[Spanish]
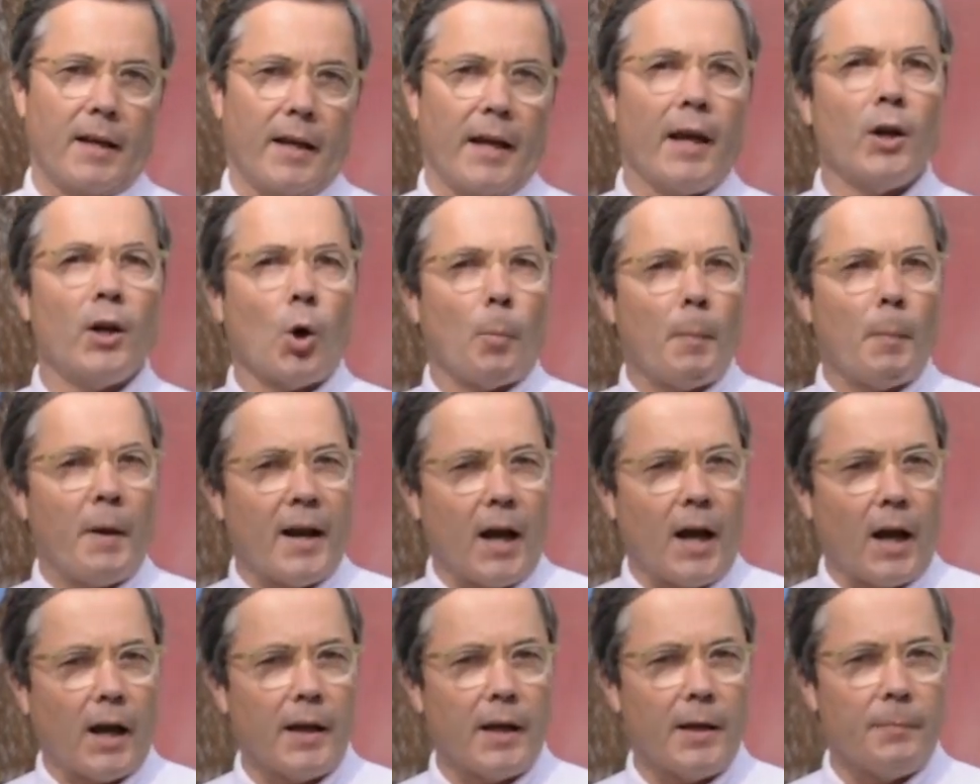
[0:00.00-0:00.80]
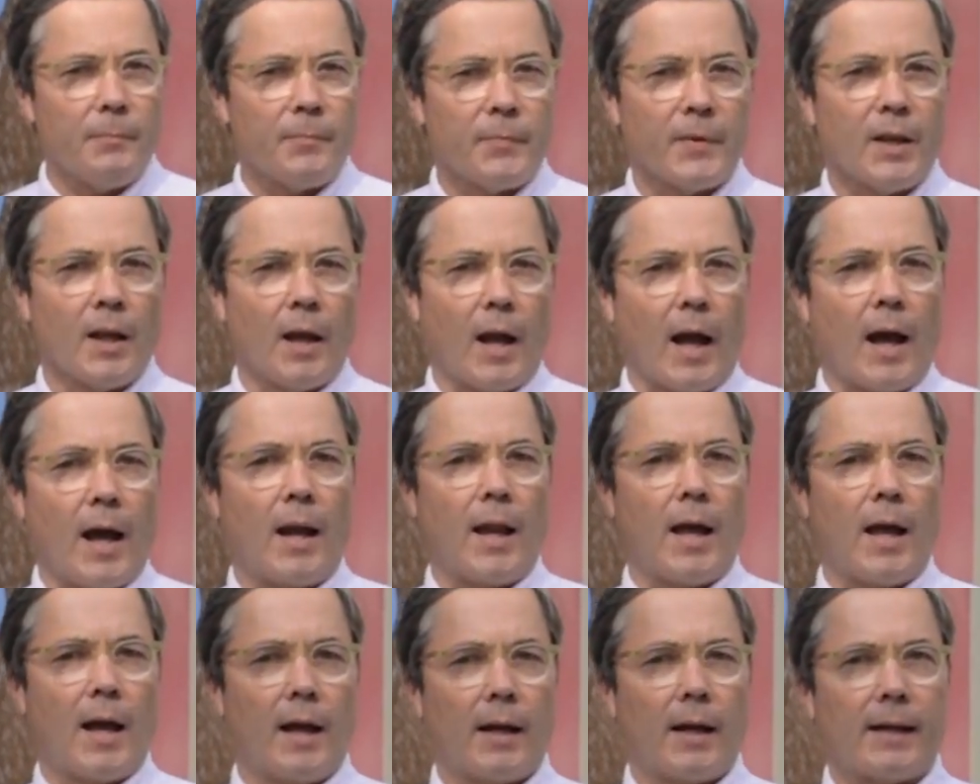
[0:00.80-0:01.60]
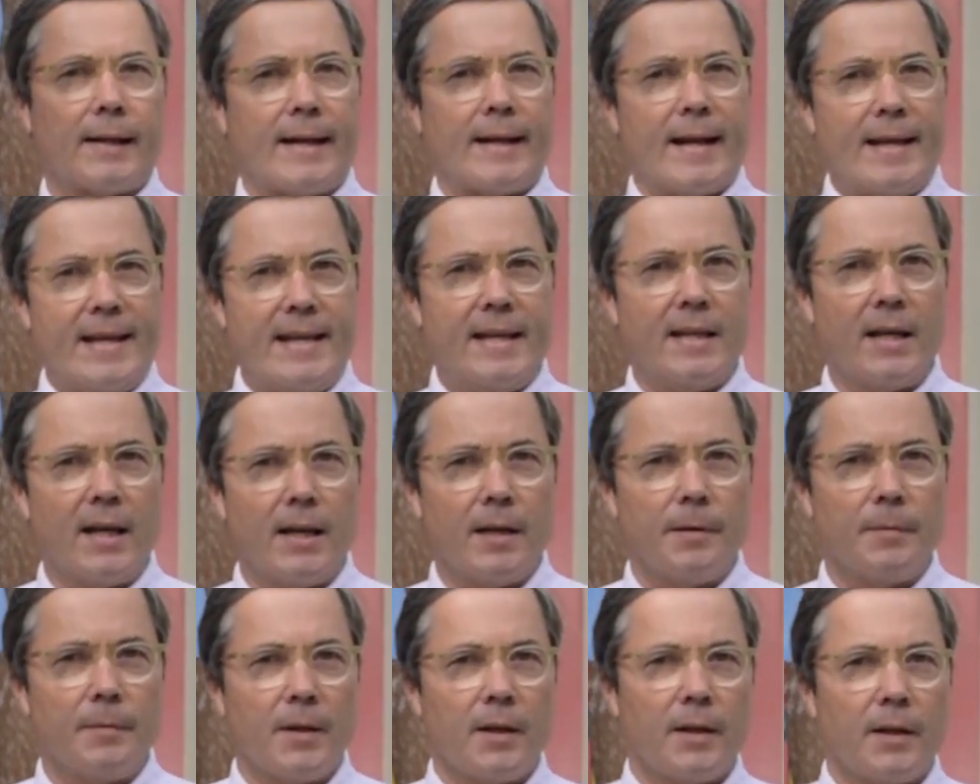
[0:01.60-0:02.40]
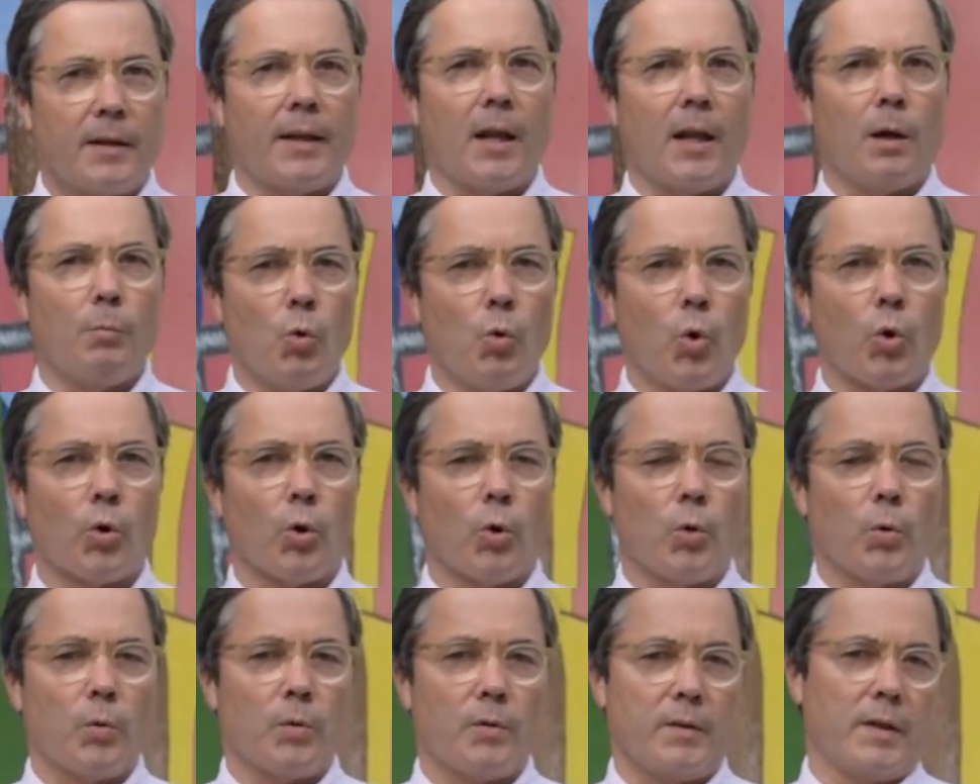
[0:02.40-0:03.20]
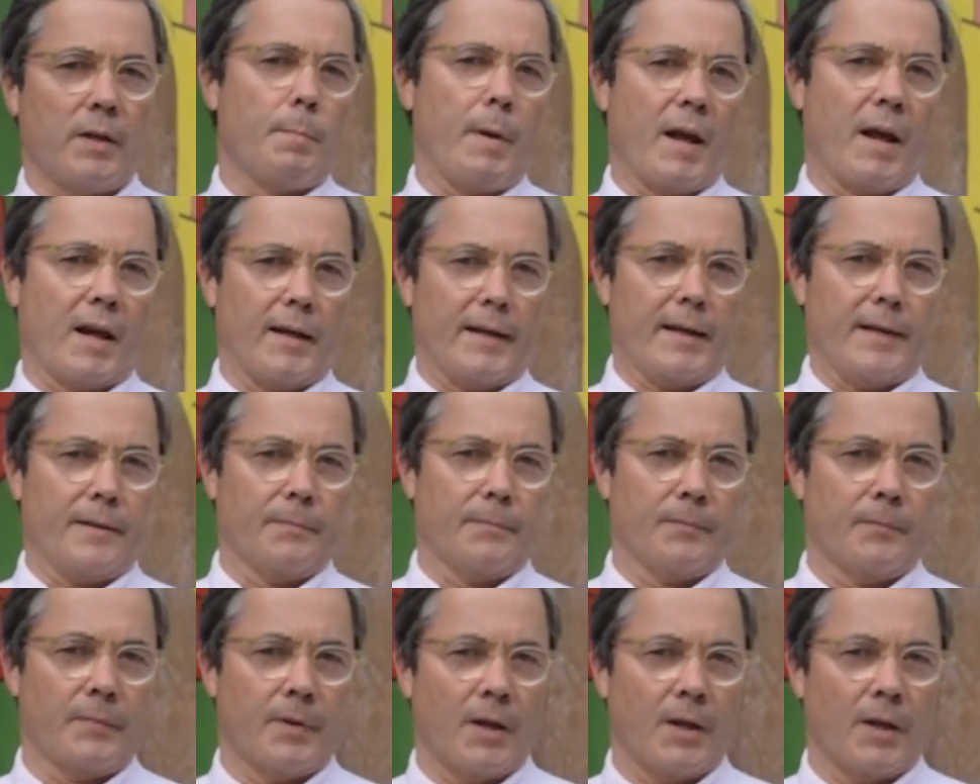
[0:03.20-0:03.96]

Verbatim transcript: en homenaje a la caída del muro de Berlín.